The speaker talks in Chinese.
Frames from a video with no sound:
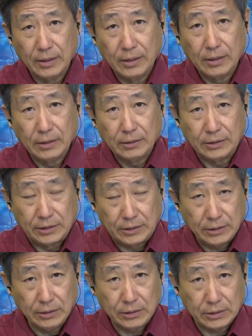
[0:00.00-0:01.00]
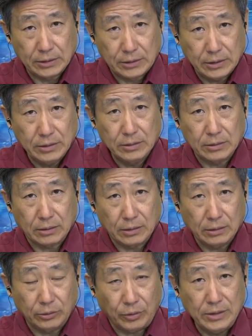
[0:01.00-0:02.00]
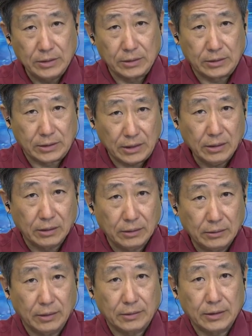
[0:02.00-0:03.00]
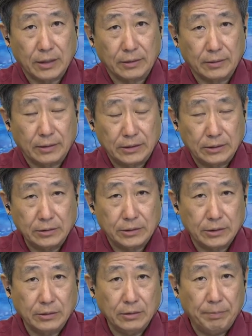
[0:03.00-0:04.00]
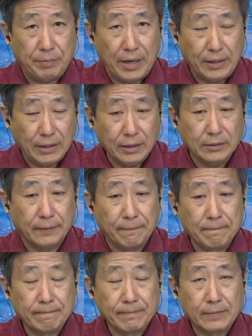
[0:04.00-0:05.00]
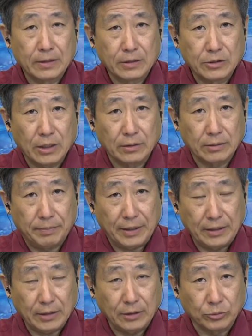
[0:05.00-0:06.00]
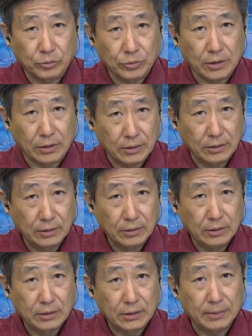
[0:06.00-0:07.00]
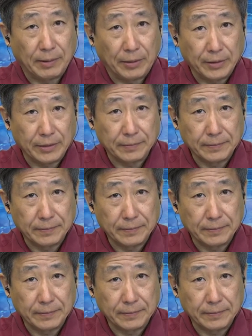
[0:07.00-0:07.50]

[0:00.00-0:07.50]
已经是精子和卵子结合的这样的，已经形成胚胎的这样的胚胎有多少呢？一百万。